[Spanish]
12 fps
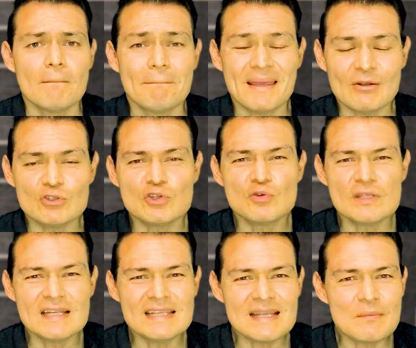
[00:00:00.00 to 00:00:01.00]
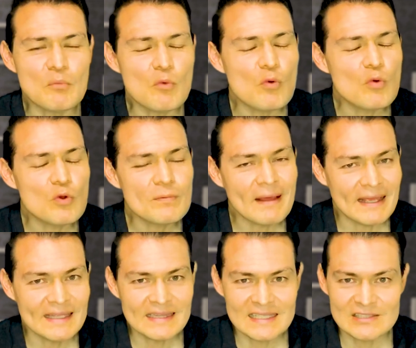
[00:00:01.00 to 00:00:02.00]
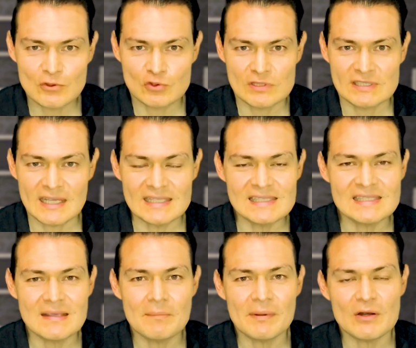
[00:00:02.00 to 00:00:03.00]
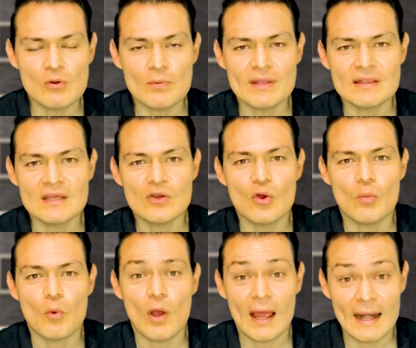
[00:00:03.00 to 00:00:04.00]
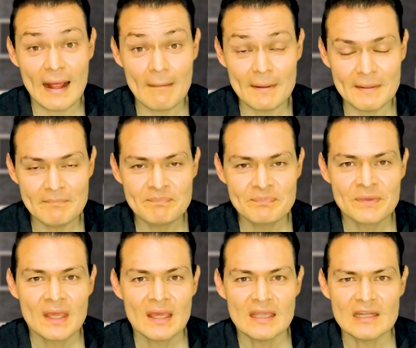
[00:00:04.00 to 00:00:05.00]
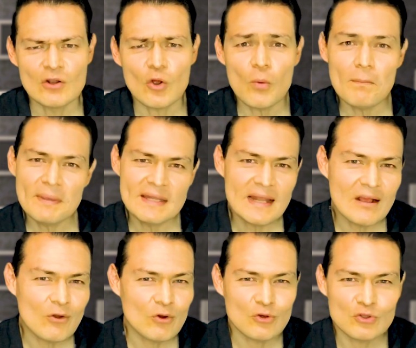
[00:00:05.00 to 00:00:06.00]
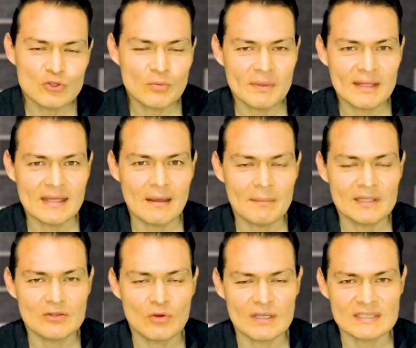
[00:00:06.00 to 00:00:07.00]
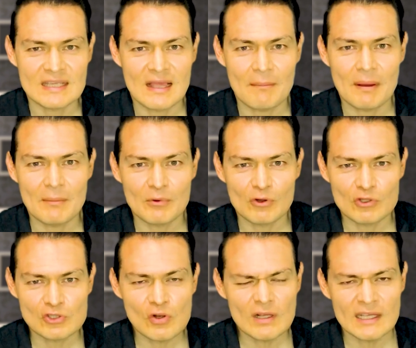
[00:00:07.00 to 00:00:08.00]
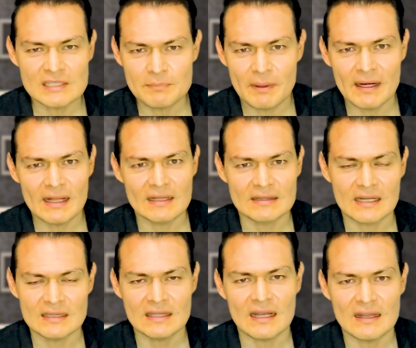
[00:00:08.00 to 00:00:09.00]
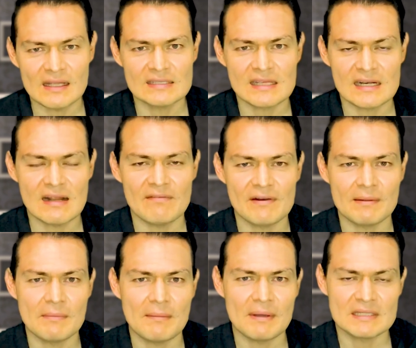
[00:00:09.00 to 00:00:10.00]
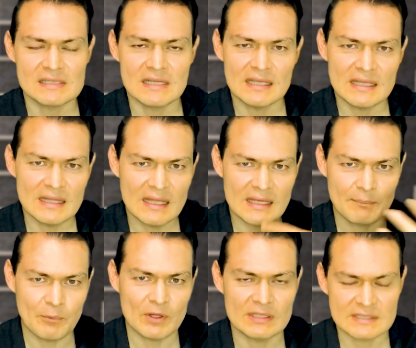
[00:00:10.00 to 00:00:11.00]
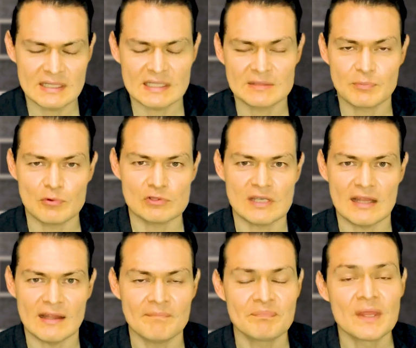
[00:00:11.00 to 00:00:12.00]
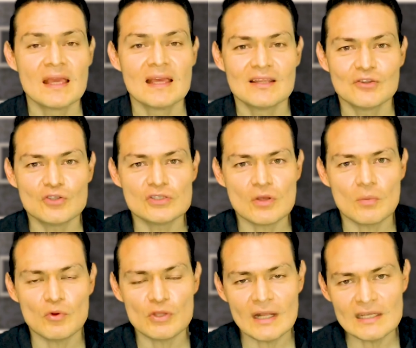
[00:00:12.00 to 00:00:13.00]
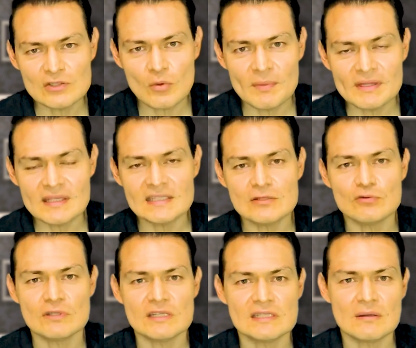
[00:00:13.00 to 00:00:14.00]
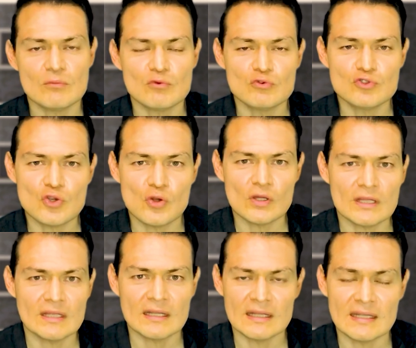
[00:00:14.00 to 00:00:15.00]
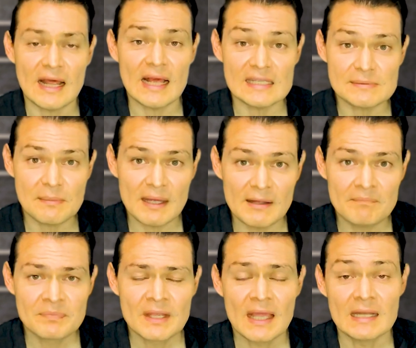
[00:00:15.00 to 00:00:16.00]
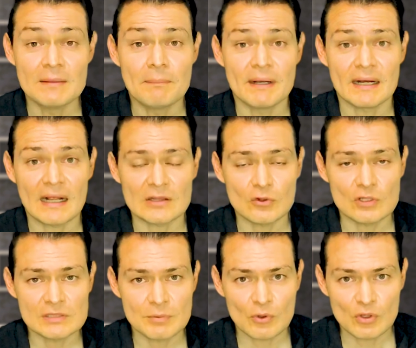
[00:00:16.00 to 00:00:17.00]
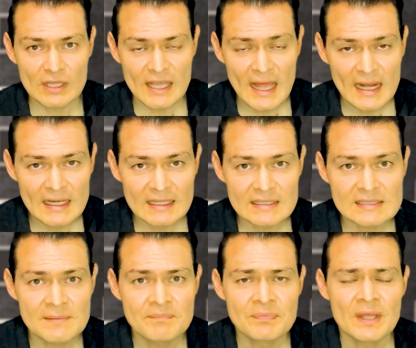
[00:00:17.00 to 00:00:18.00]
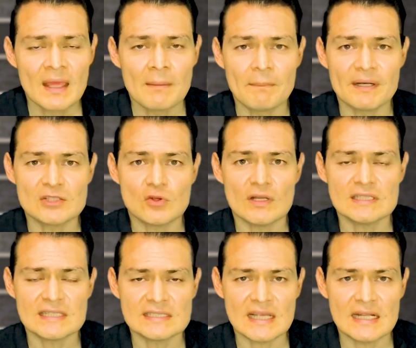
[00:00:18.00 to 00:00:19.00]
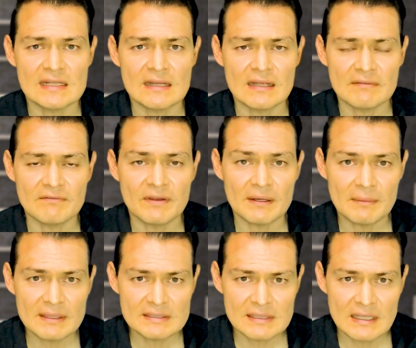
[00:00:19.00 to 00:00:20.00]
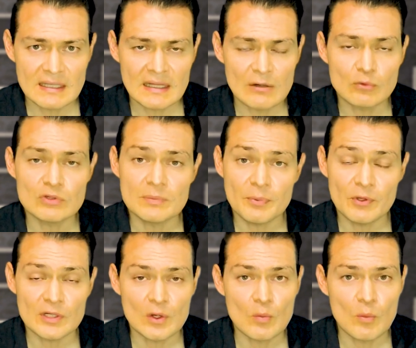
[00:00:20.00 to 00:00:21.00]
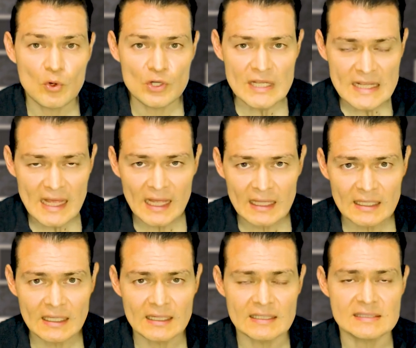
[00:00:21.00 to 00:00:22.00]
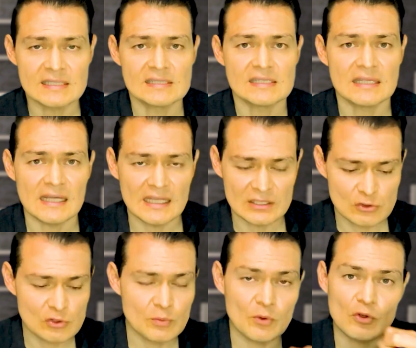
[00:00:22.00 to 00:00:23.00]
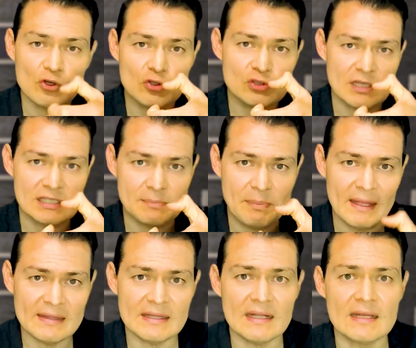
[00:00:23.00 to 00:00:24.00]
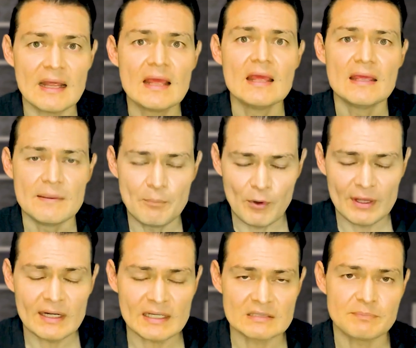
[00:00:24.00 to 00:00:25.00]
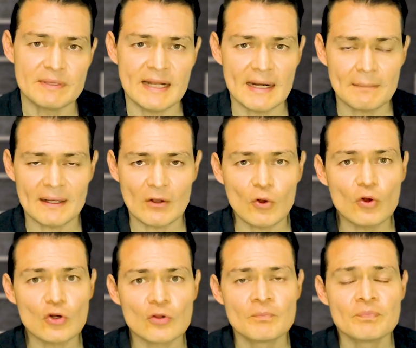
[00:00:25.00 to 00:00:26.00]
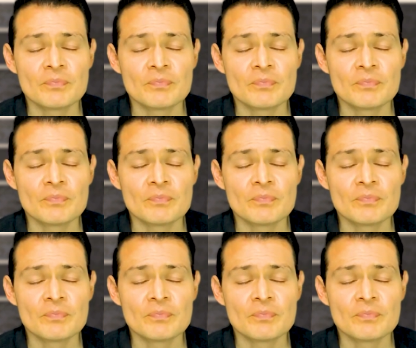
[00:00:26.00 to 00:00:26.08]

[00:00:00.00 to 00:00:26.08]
pero se utilizan muy bajitas dosis, casi siempre lo venden como jarabe, y lo combinan con otro medicamento que se llama ambroxol, que es para tratar de hacer la flema más líquida y pueda ser expulsada. Entonces, como ya les comenté, se utiliza mucho en, en asma, en hiperreactores bronquiales, en personas que están enfermas de algún tipo de neumonía y que necesitan que sus bronquios se expandan y puedan respirar mejor.